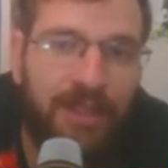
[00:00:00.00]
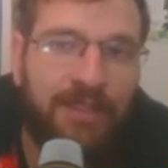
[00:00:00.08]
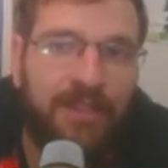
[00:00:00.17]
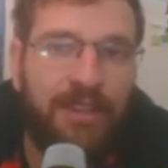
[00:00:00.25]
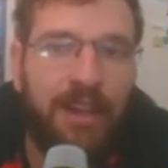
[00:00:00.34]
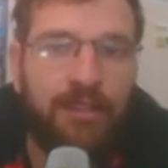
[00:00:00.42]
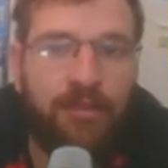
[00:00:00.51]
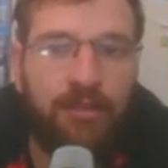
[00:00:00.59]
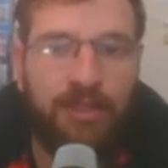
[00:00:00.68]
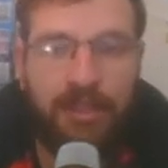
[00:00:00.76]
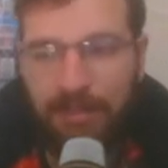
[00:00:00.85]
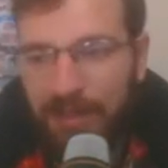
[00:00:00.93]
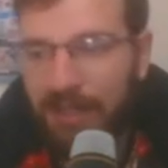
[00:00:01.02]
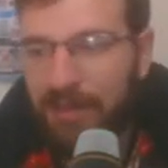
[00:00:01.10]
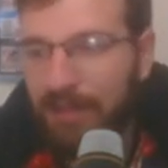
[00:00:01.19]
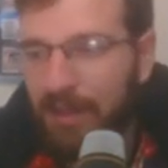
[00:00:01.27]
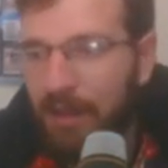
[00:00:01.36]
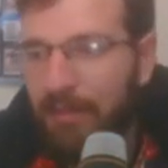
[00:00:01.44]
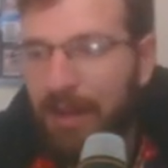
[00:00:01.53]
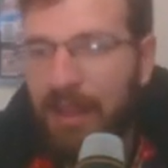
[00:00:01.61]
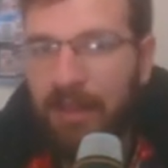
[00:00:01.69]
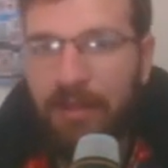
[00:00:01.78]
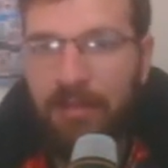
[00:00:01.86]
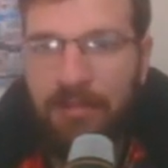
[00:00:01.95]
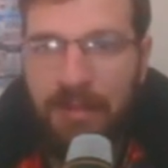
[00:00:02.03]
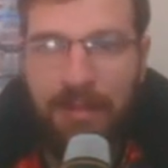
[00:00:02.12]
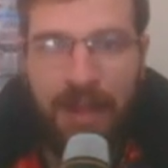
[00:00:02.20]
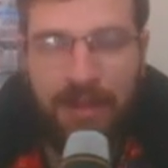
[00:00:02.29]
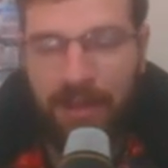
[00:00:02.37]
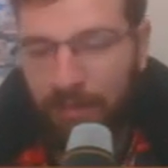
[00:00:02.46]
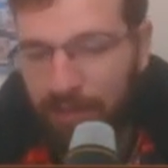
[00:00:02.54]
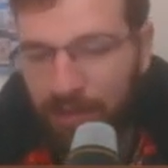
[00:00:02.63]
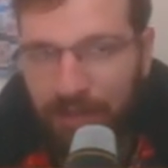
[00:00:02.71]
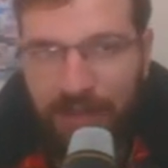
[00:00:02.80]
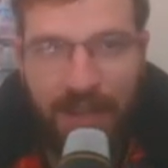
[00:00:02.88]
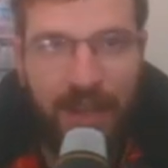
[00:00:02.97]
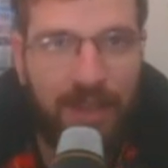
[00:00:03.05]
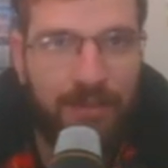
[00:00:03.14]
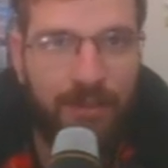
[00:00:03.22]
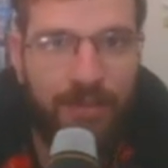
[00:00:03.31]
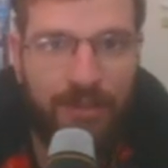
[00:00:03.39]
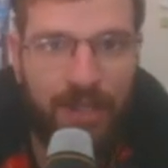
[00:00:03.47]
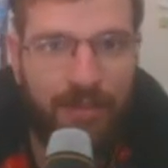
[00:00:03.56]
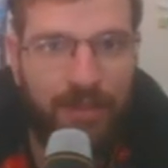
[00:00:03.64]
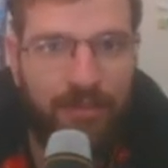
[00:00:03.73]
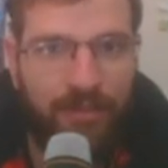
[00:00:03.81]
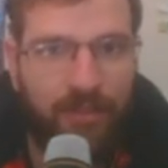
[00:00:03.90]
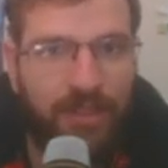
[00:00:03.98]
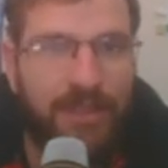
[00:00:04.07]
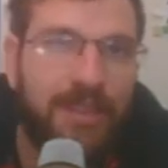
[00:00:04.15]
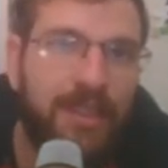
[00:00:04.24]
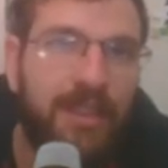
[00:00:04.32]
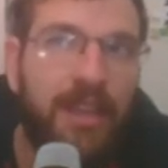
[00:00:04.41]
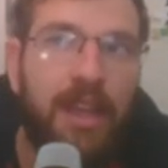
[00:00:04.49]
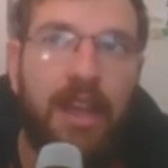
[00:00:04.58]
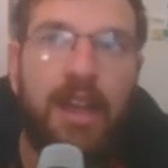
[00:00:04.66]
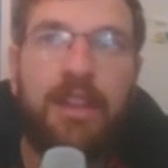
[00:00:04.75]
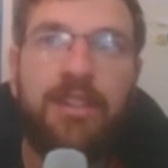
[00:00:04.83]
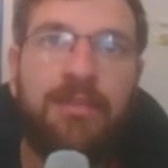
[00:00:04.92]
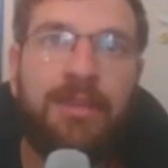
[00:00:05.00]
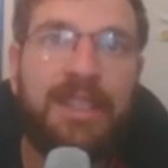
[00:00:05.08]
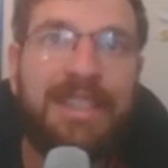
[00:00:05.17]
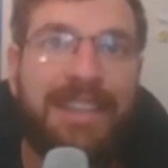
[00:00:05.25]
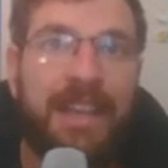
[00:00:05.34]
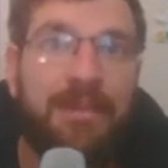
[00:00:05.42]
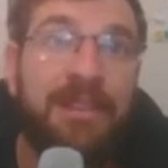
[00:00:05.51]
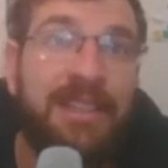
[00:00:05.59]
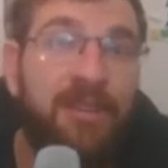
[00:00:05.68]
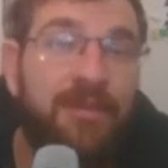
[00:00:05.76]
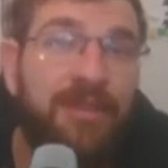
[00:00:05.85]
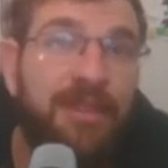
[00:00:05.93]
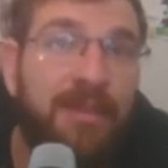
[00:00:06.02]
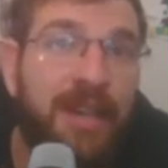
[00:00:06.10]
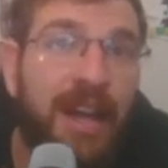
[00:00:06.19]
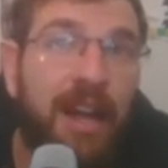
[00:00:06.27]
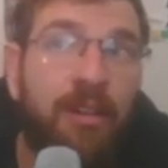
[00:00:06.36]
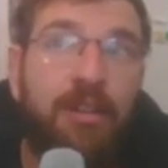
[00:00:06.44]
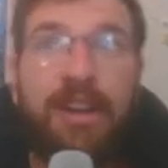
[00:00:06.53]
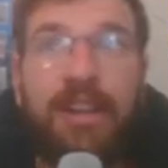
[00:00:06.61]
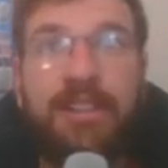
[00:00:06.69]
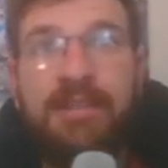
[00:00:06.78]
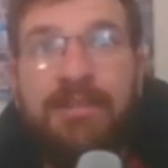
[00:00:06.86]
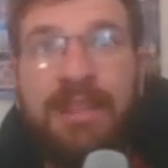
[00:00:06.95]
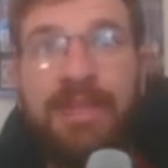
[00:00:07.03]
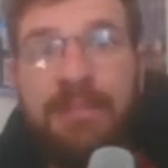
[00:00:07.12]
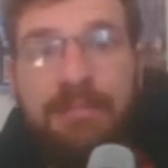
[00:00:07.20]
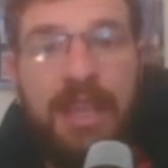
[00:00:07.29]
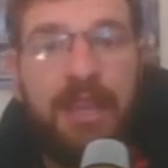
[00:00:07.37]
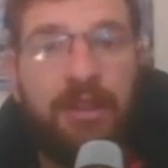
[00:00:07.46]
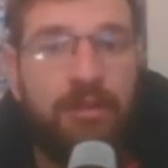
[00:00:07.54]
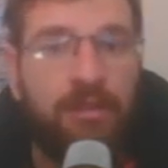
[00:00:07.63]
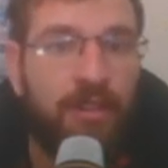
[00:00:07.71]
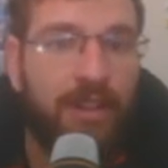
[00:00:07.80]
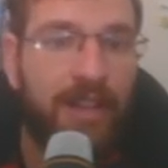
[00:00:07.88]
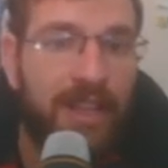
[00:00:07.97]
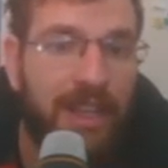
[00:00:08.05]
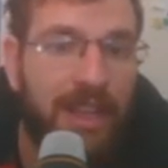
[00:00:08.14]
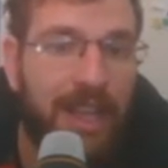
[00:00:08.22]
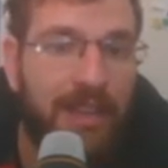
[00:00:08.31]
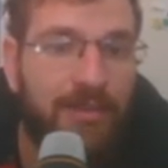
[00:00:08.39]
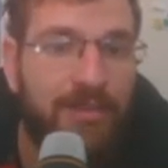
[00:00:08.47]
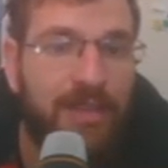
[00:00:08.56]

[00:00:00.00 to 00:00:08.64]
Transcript: três coisas para vocês me, dar ba me bater. Eu perdi 3 mil gemas. Foi assim: tinha umas gemas que eu inspirar agora. Tinha umas mil que eu ganhei lá de uns